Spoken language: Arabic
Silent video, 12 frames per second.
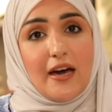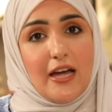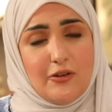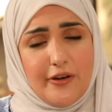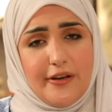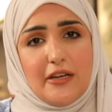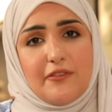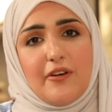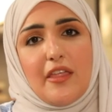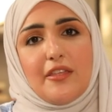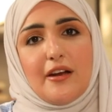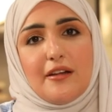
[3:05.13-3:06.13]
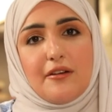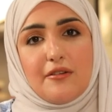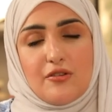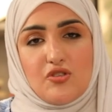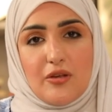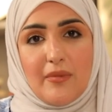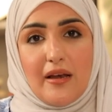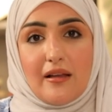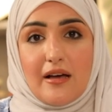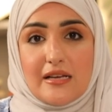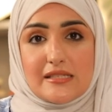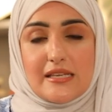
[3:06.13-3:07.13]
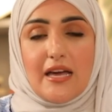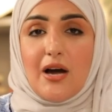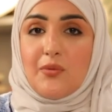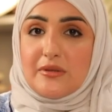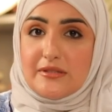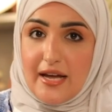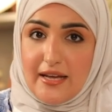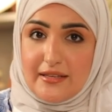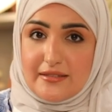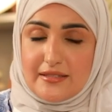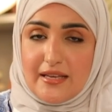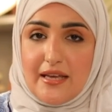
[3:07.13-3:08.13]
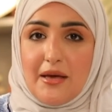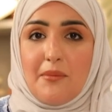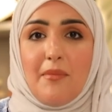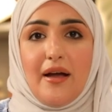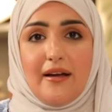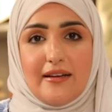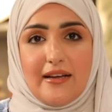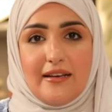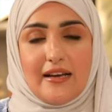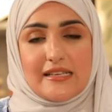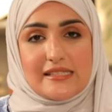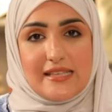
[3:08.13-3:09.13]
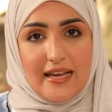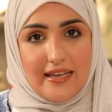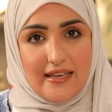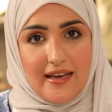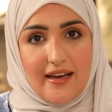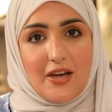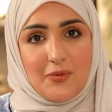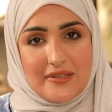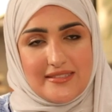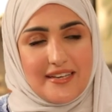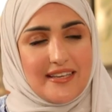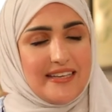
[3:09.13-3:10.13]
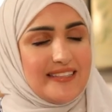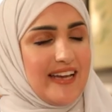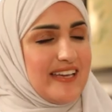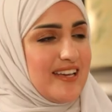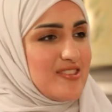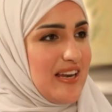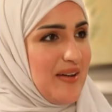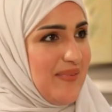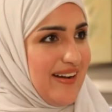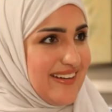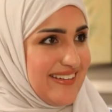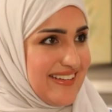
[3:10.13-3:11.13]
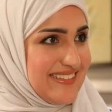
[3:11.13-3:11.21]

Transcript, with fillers: خلونا نعرف اضرار الرجيم القاسي او الدايت مع الاخصائيه اروى التركيد، حياك الله معنا.